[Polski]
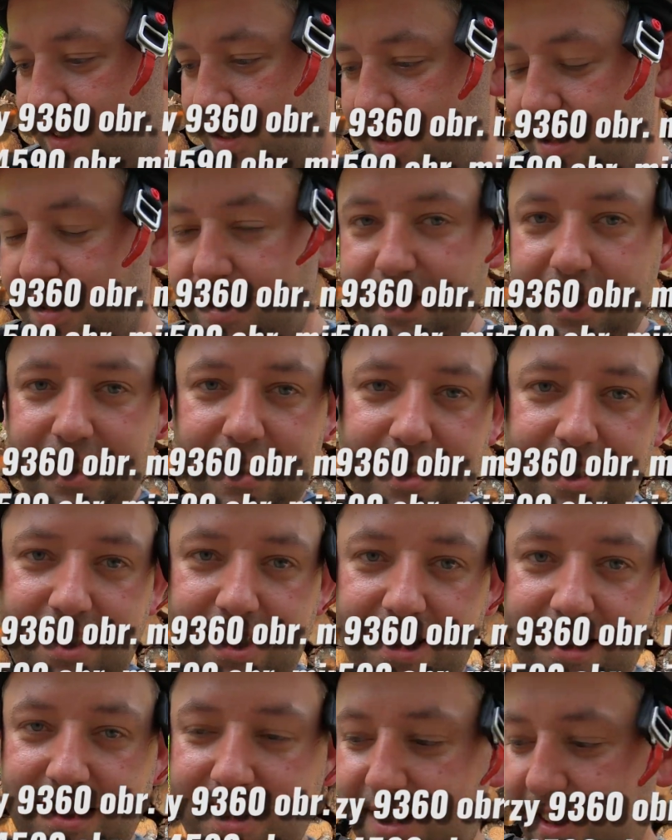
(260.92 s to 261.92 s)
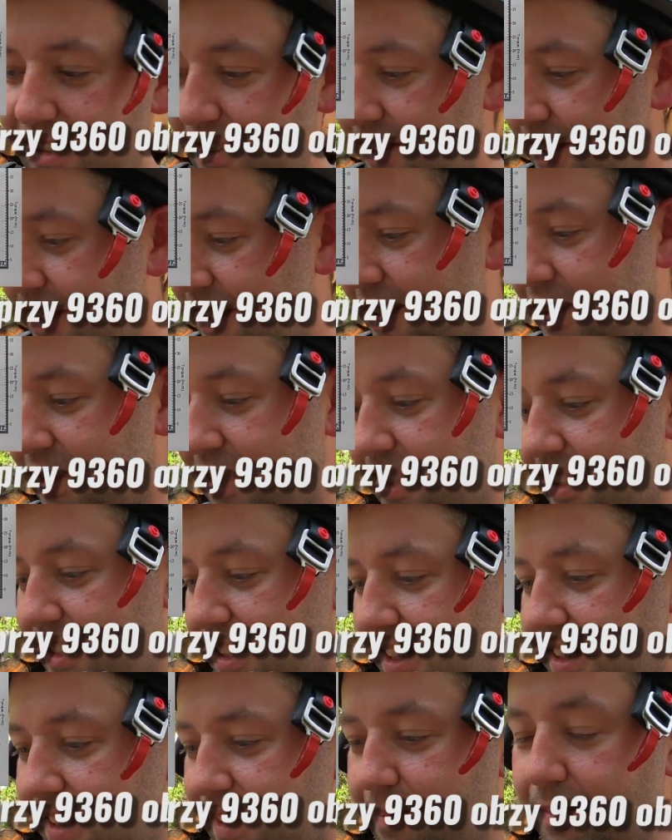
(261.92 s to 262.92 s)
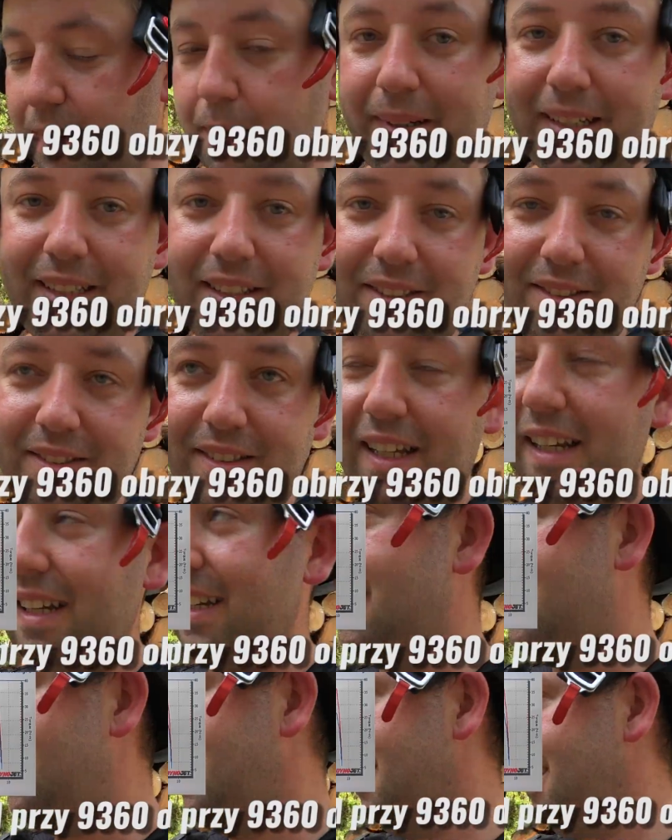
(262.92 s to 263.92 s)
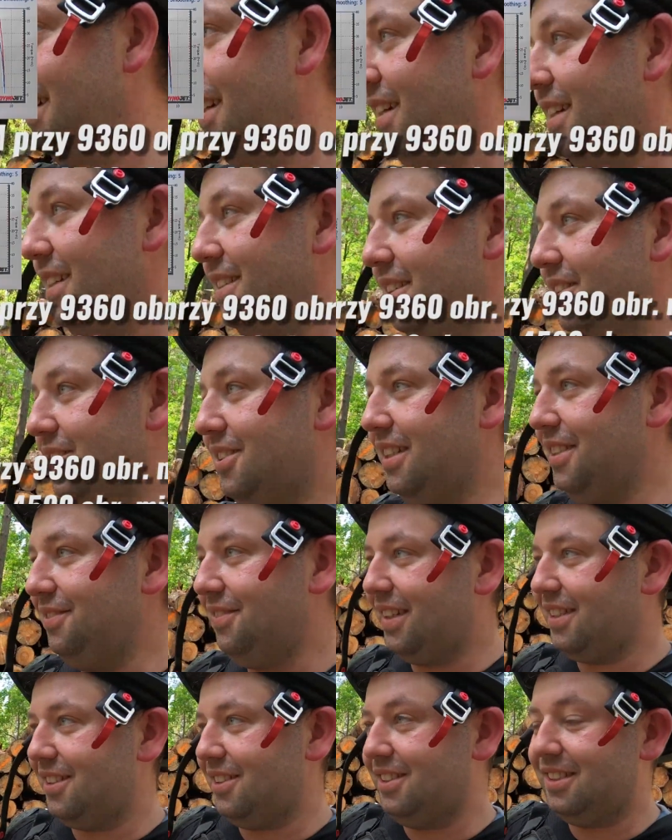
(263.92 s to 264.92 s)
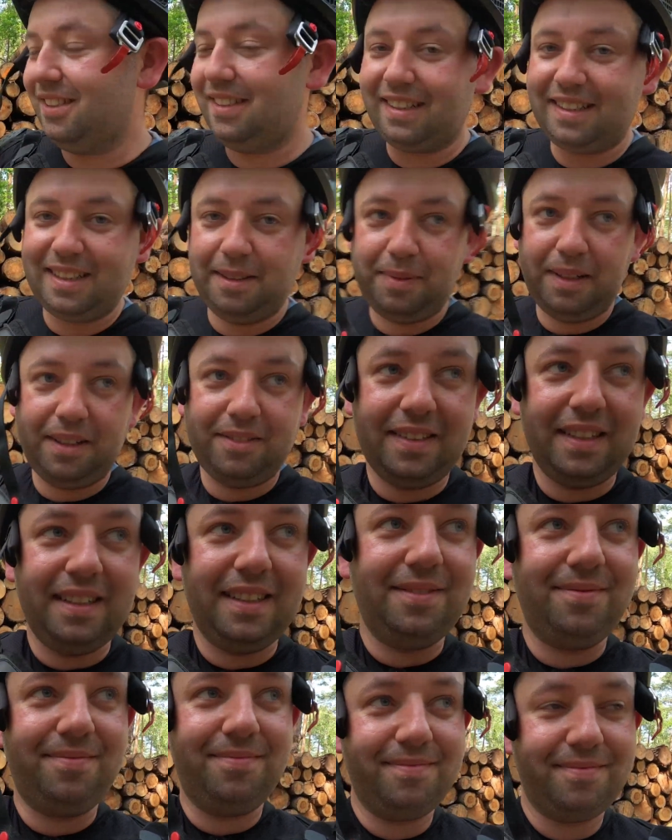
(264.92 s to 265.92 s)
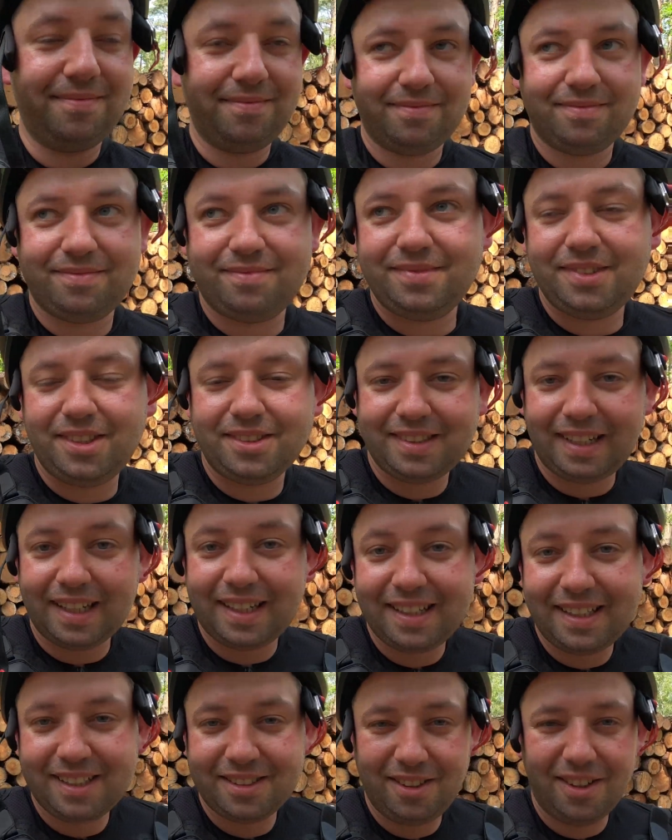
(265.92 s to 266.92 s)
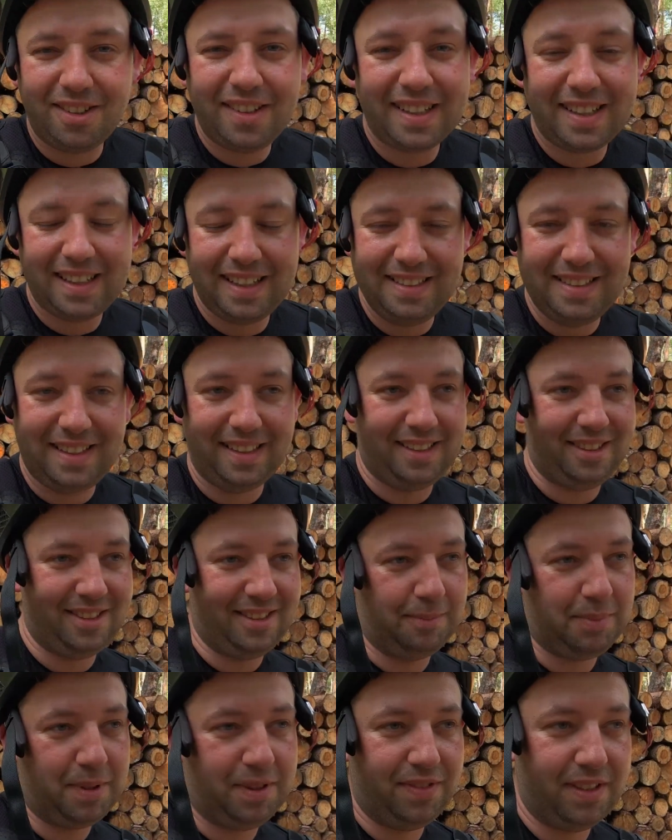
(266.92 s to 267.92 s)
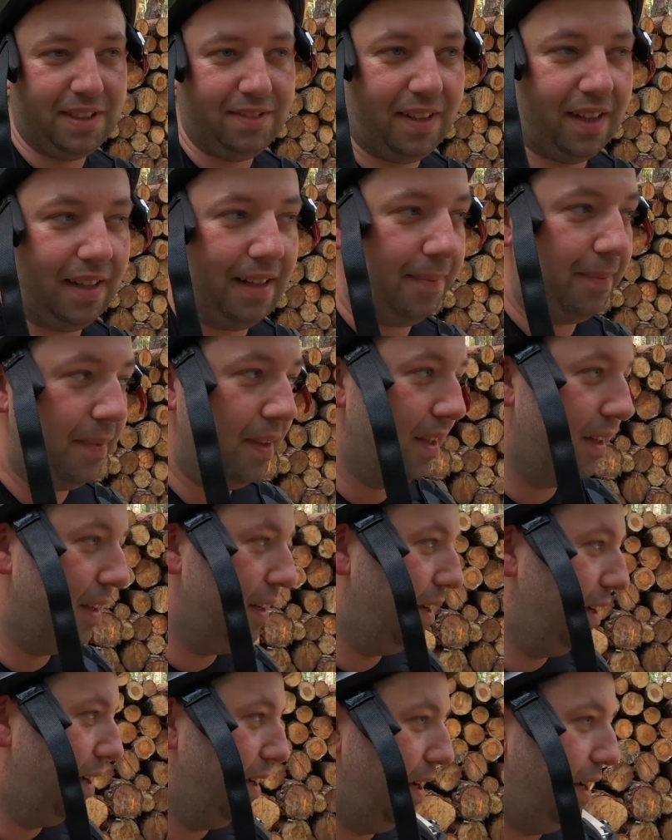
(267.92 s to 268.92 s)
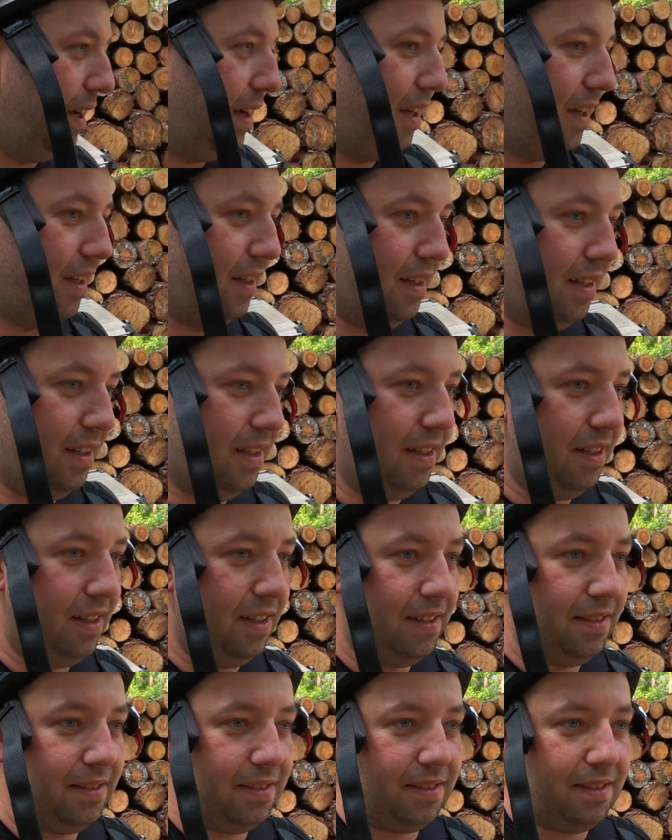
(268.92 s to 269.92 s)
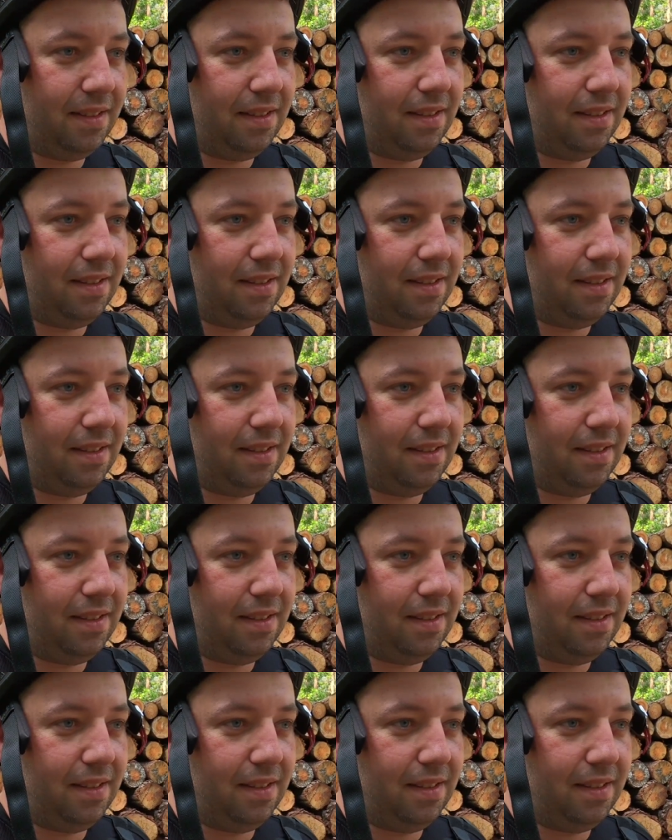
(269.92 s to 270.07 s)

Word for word: 36 e, koni, 37 momentu, tak? No czyli wartości tak naprawdę, no takie dolna granica tego co przewidywałem. Eee,